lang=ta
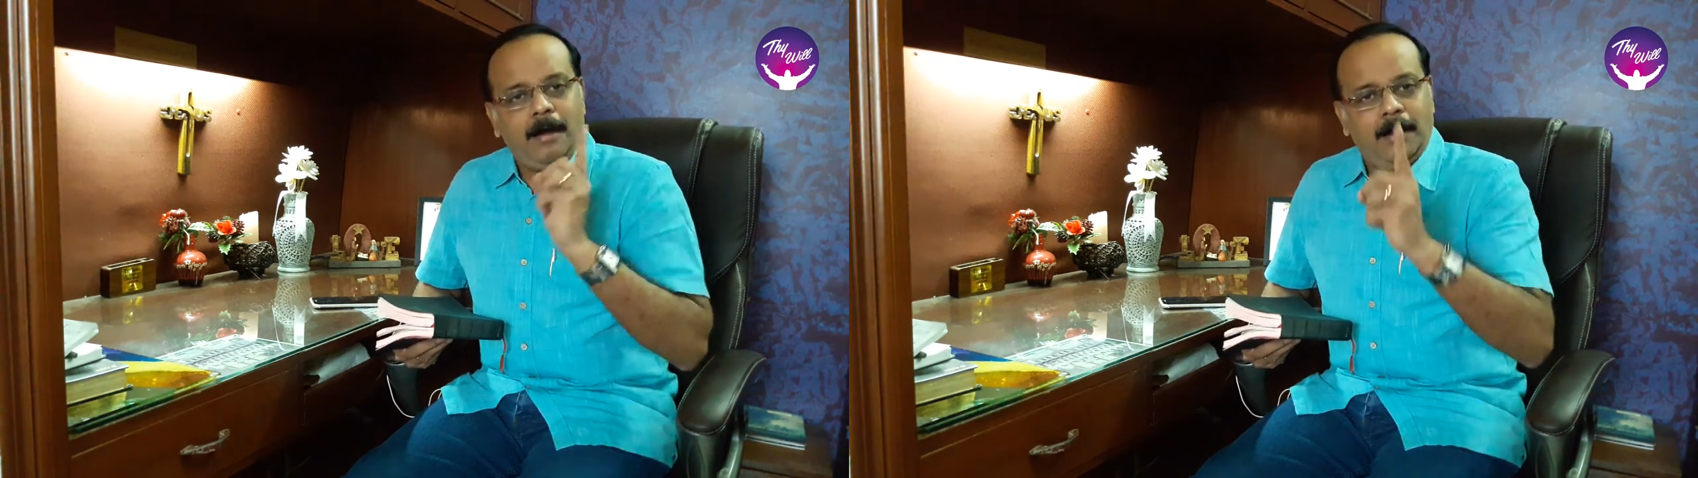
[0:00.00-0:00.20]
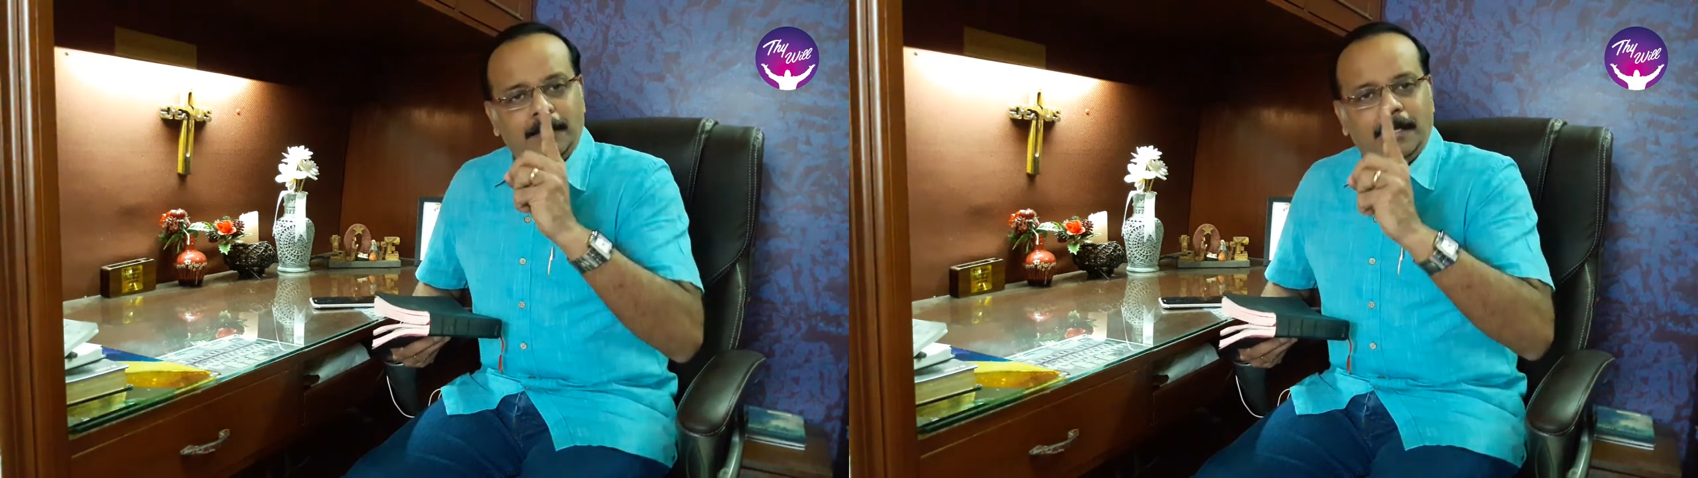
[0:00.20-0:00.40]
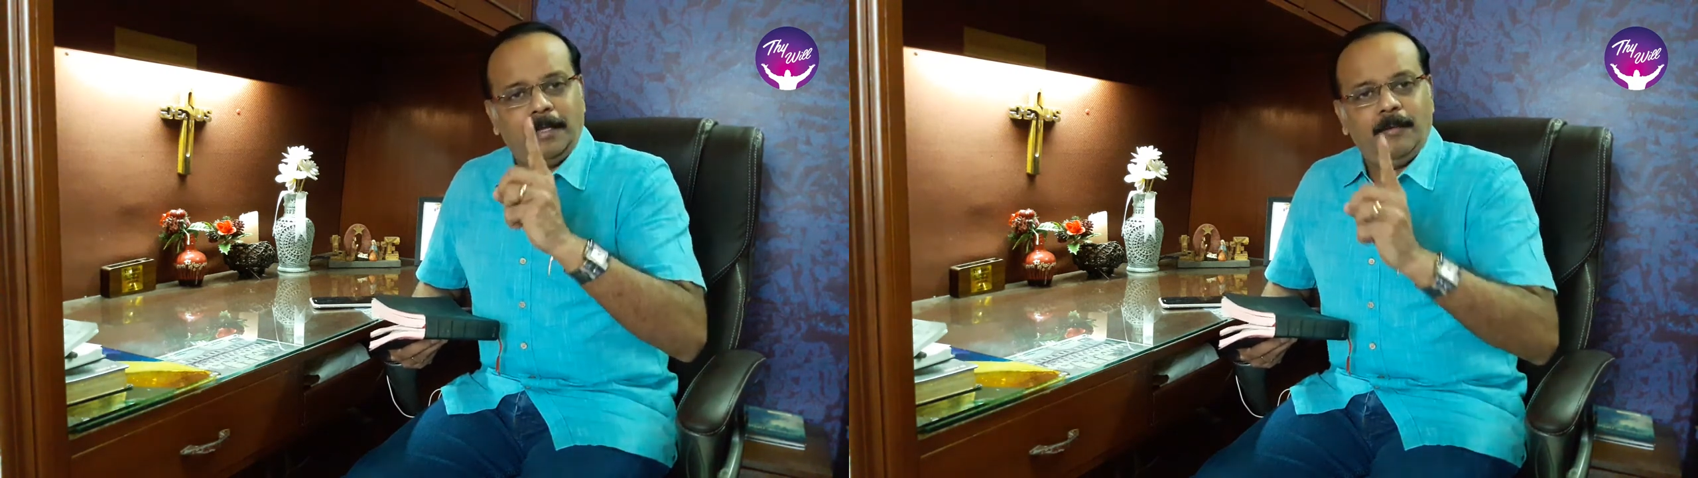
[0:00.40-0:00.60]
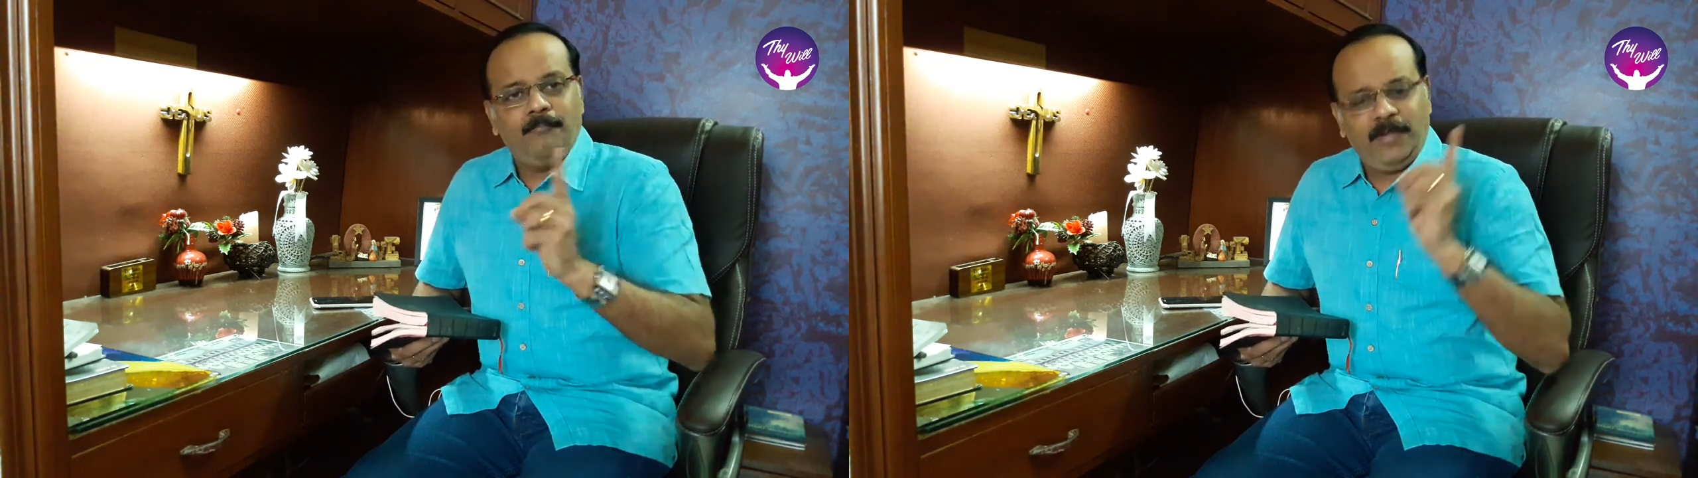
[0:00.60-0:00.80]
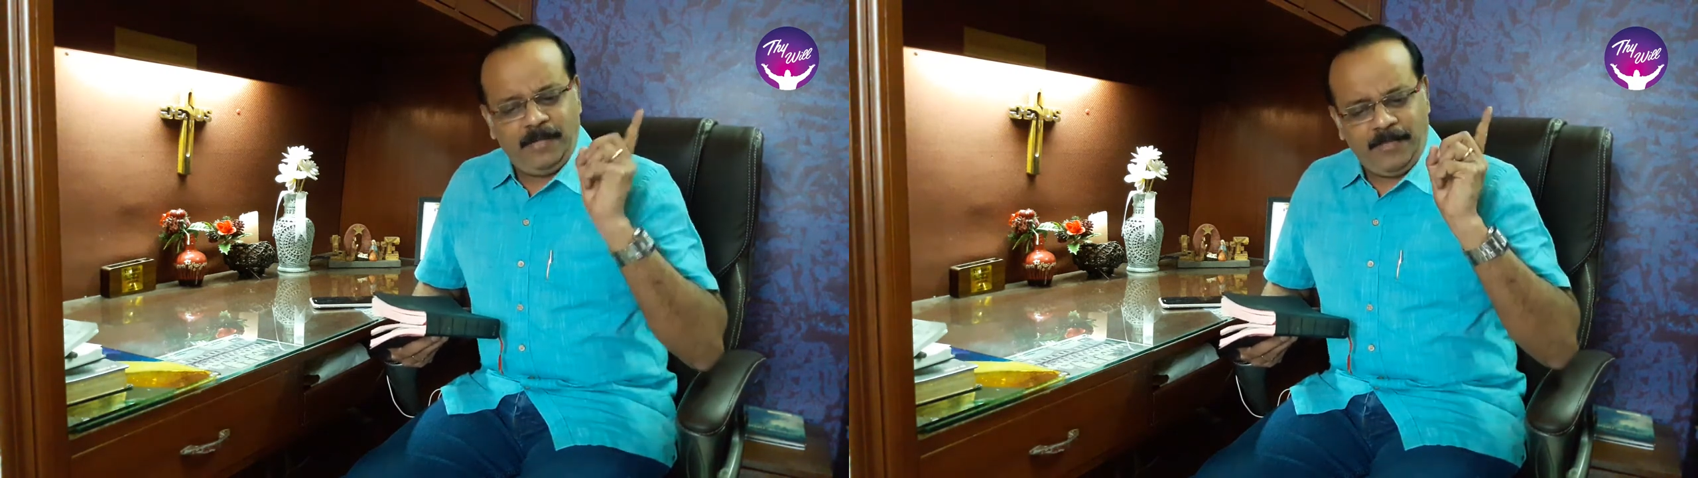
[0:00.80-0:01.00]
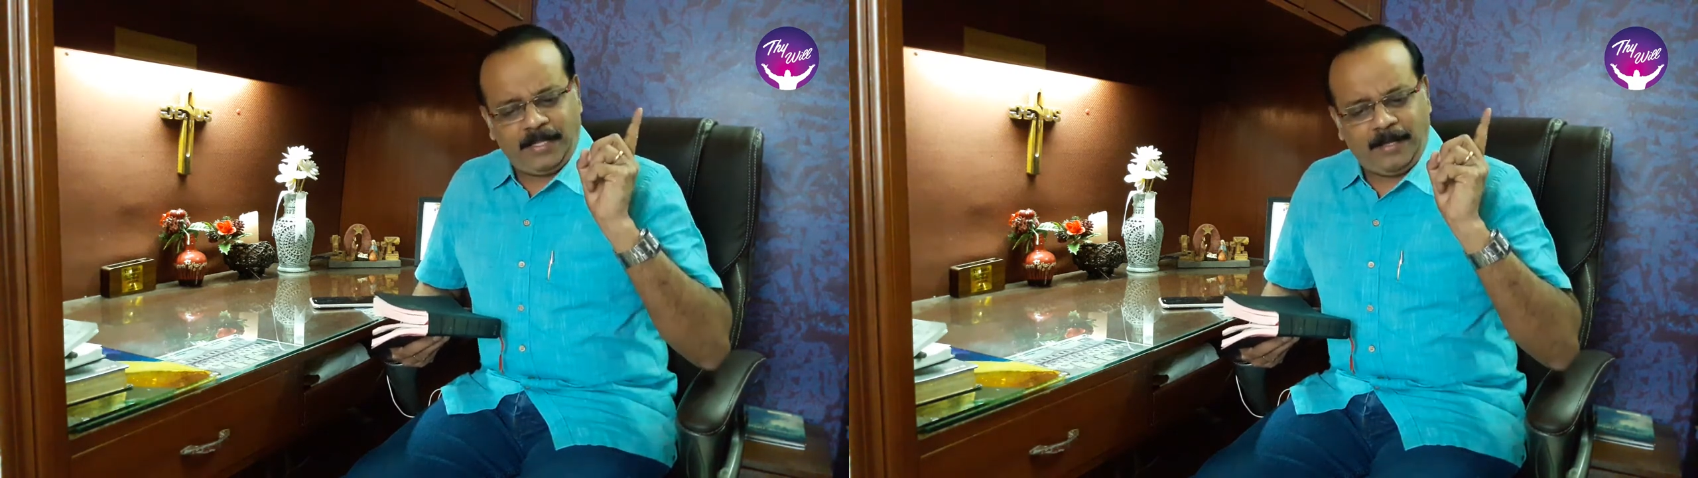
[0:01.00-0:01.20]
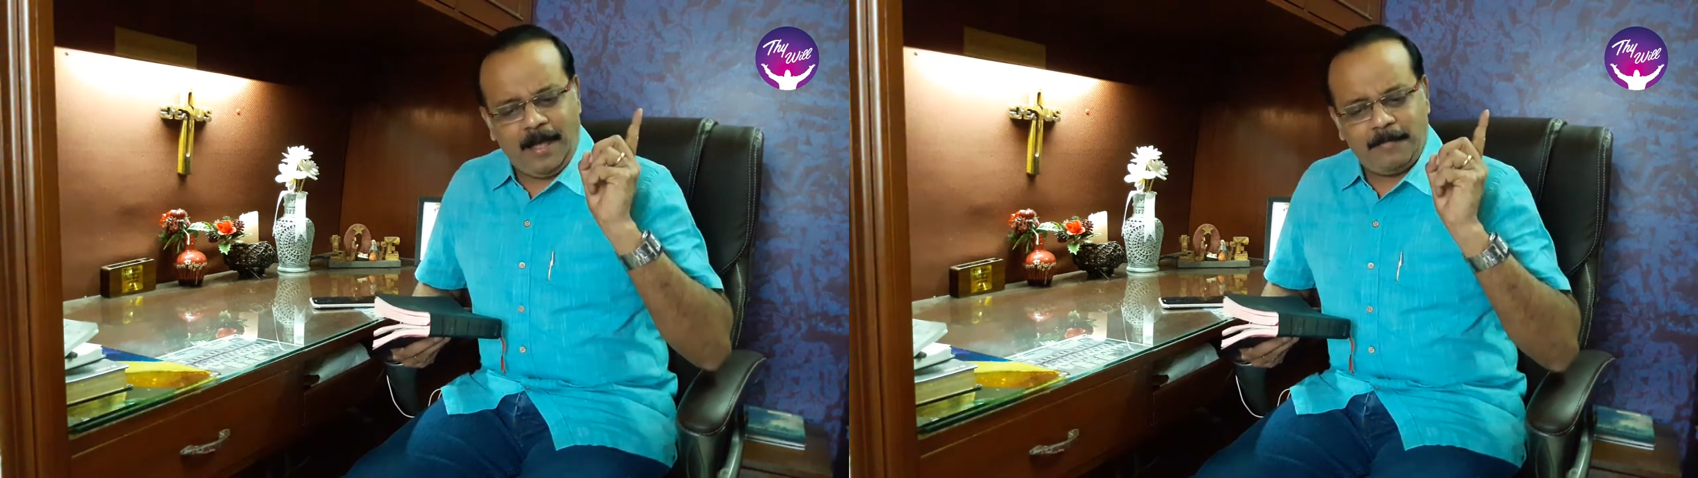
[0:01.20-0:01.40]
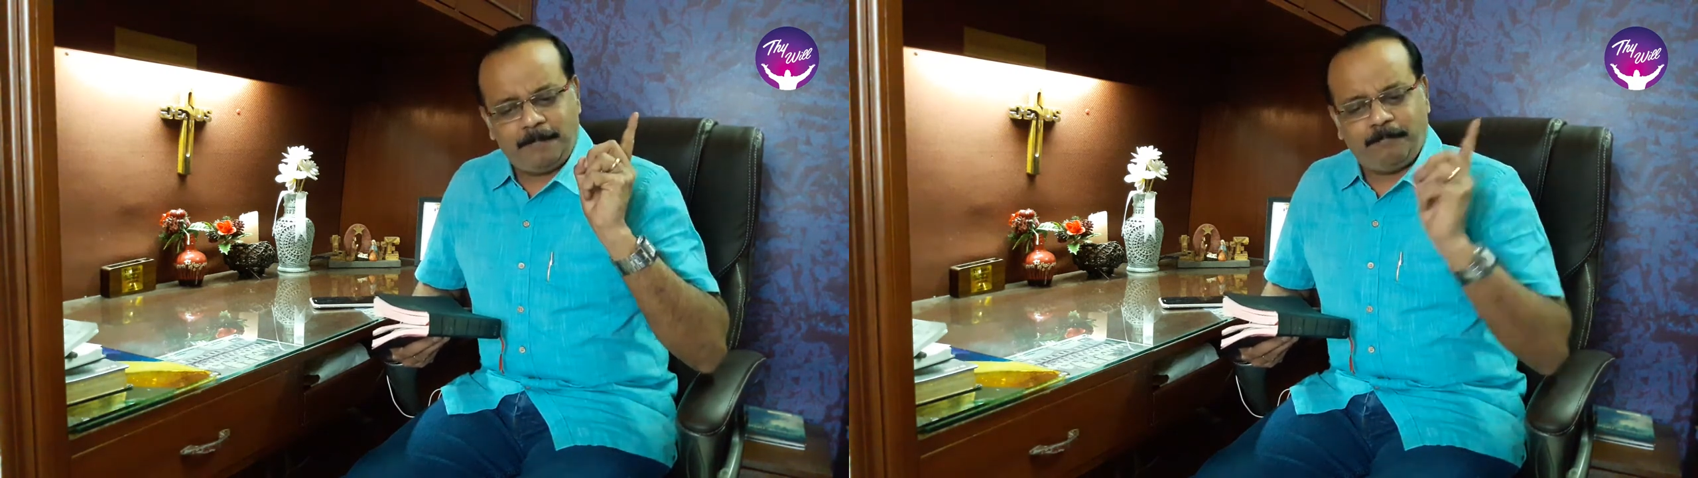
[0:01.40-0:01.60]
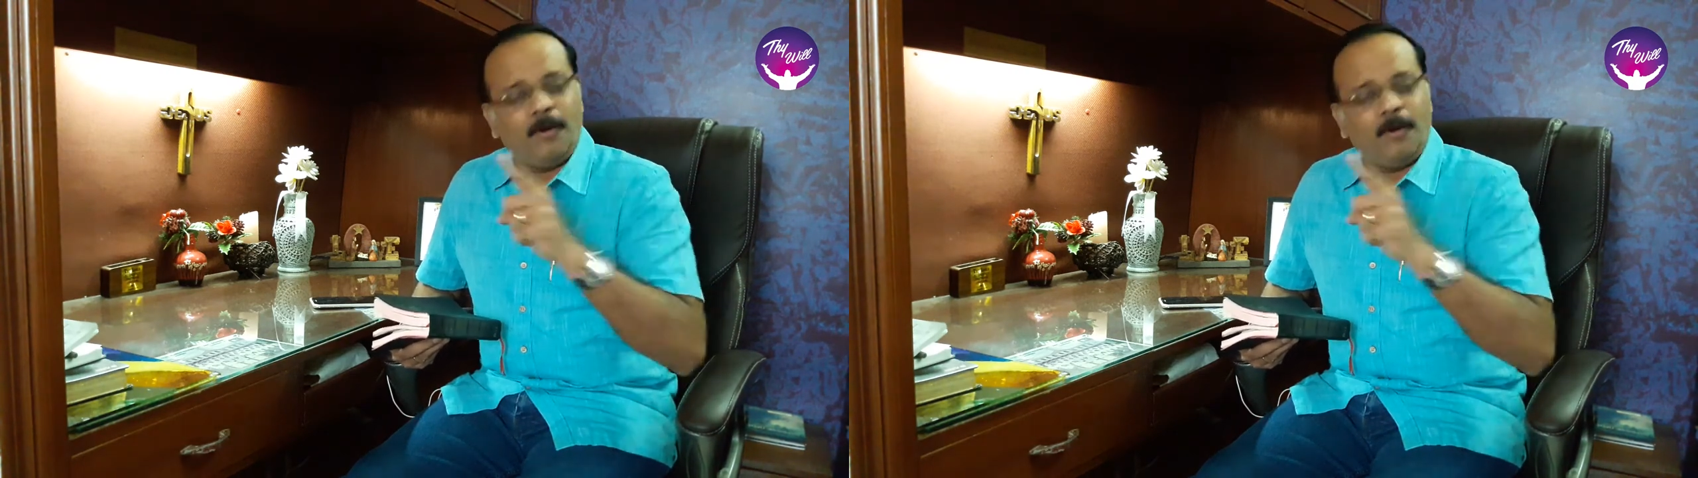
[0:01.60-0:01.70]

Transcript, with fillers: ஆனாலும் விடுவிக்காமல்